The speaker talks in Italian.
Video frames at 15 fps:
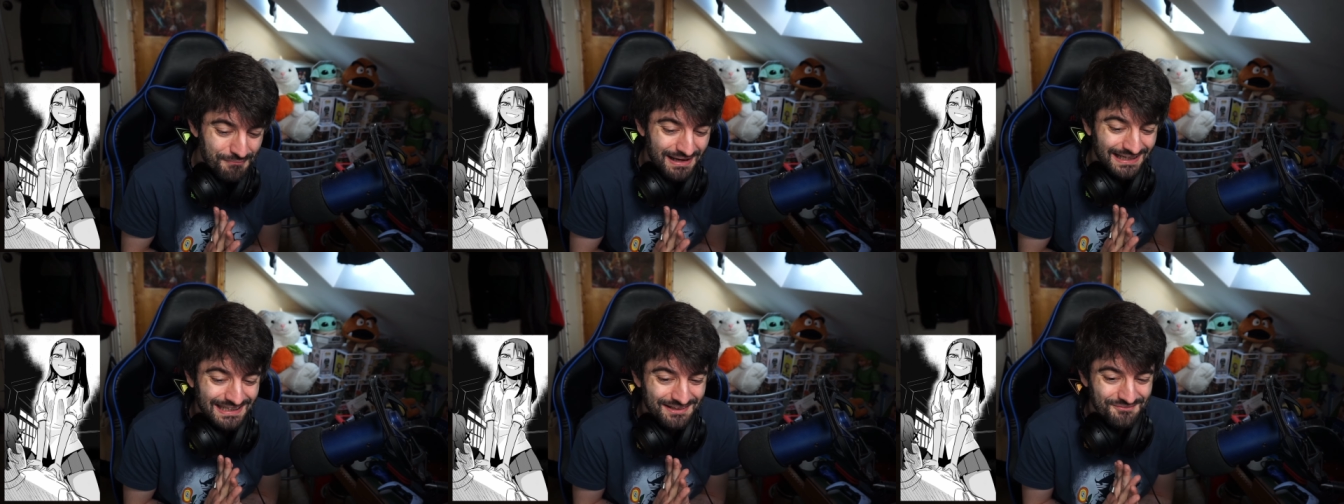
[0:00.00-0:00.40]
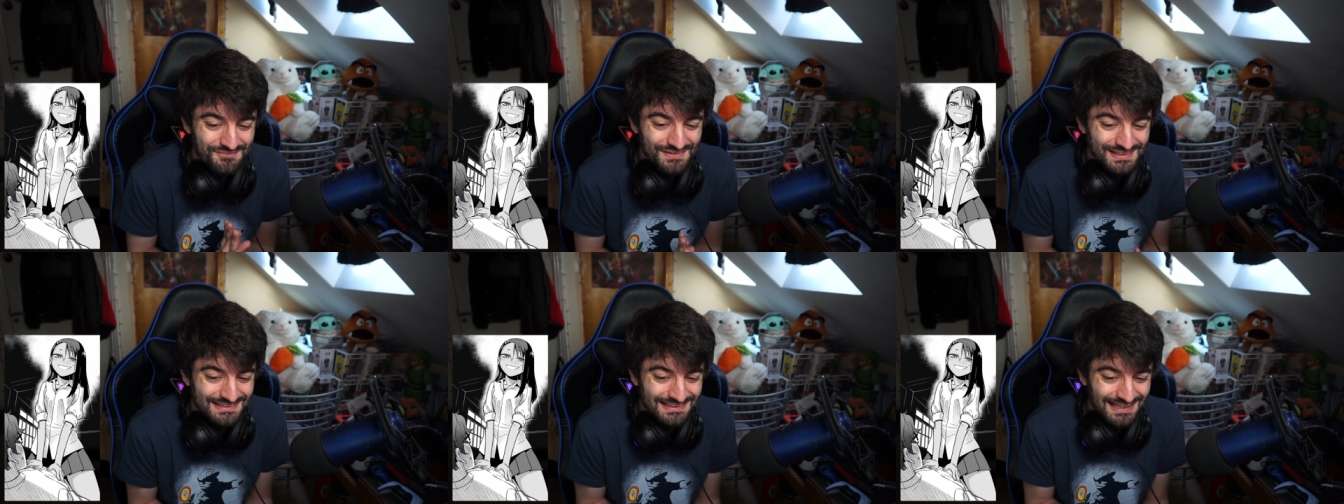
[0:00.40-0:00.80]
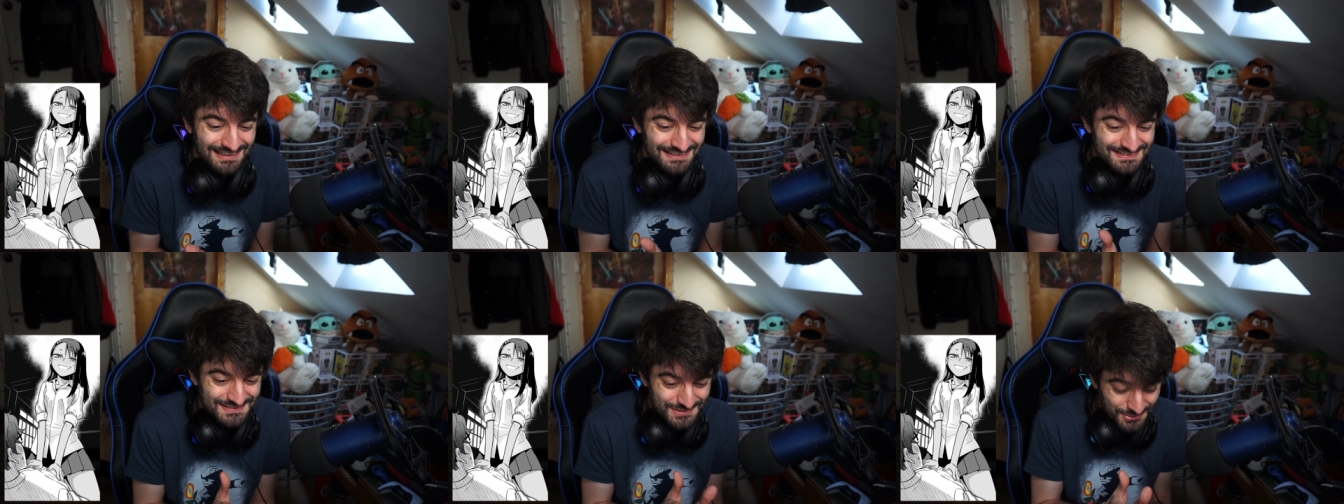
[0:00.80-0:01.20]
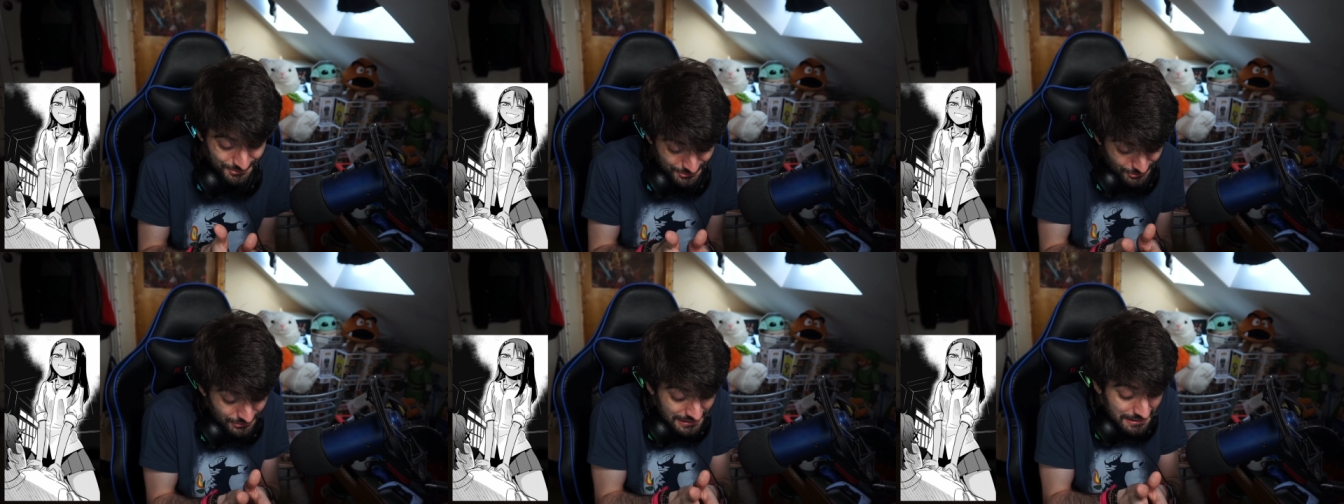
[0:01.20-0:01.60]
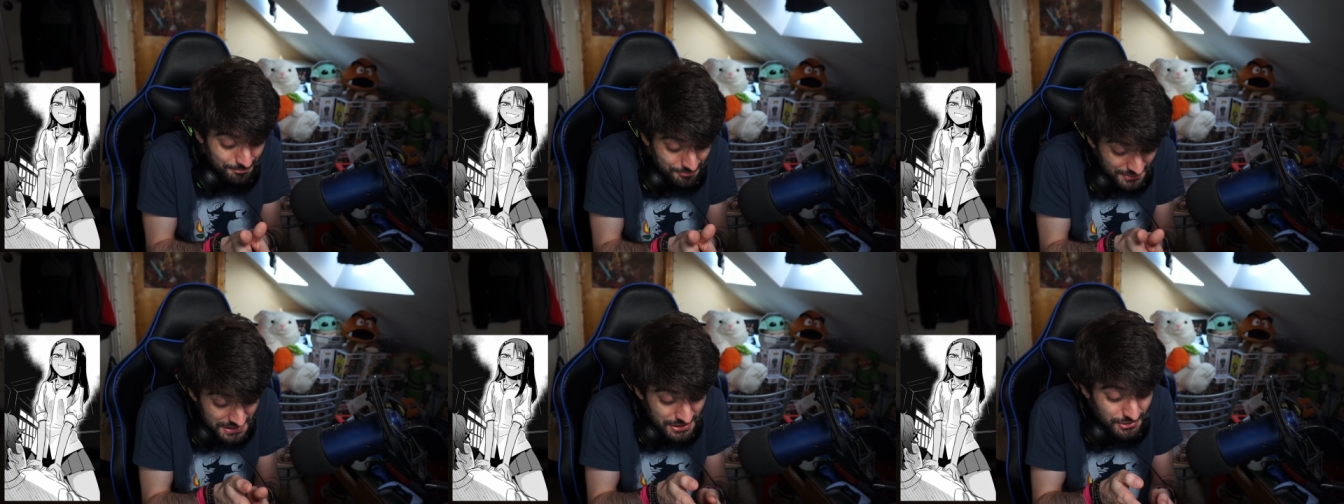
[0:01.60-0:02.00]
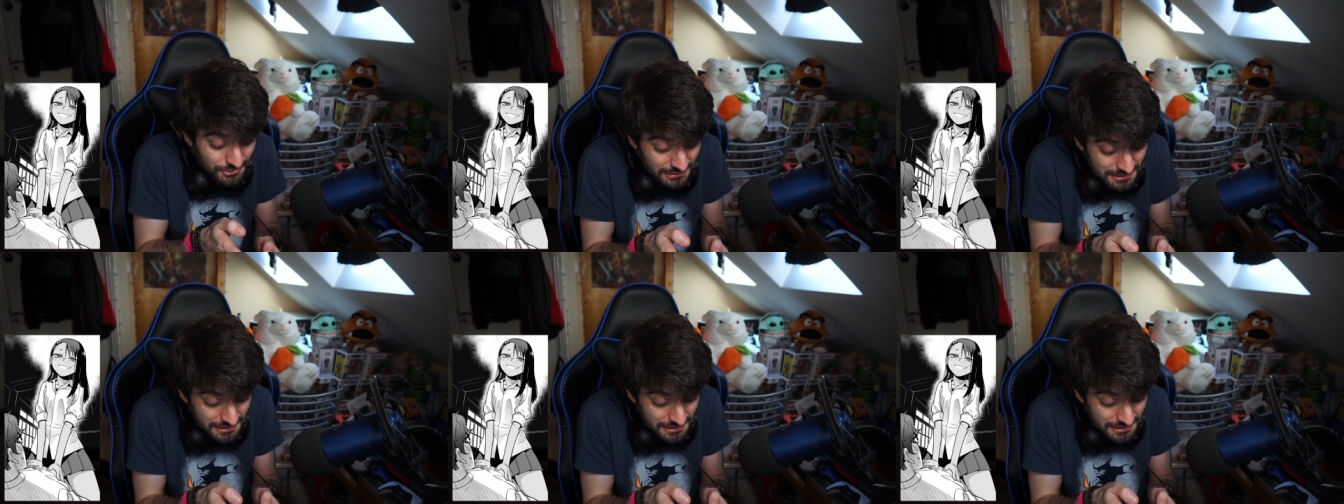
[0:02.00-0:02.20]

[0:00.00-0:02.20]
ma che in verità nascondono dei piccoli